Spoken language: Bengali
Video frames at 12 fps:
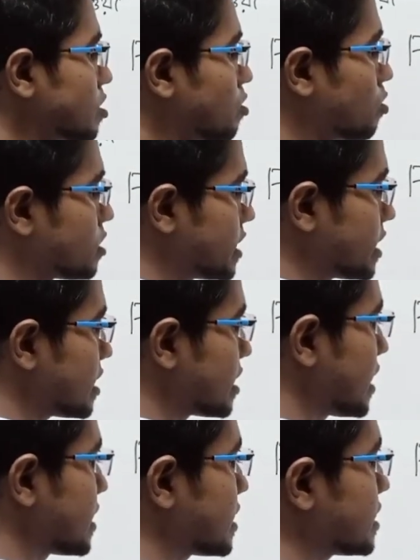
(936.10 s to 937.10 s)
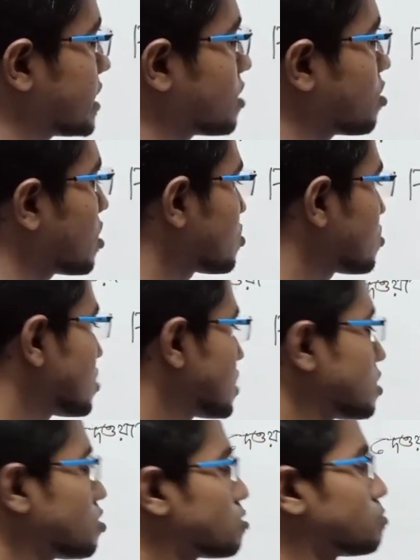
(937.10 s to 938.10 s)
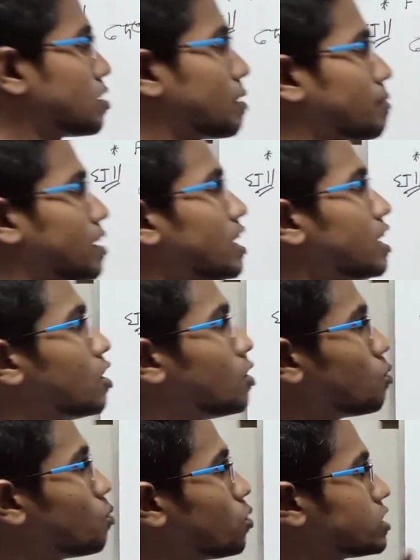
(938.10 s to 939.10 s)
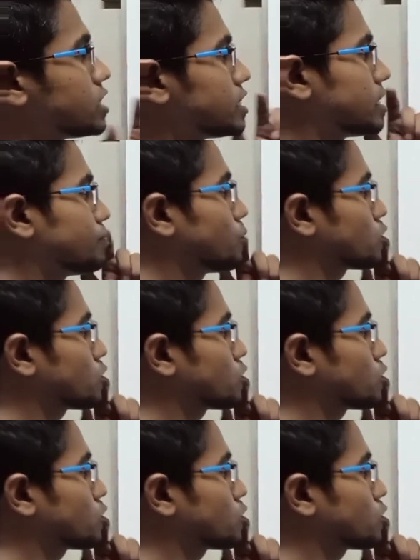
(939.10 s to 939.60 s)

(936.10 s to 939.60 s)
আমাদের হয়েছে কিনা এটা চেক করার জন্য কি করব আমরা ওই যে যে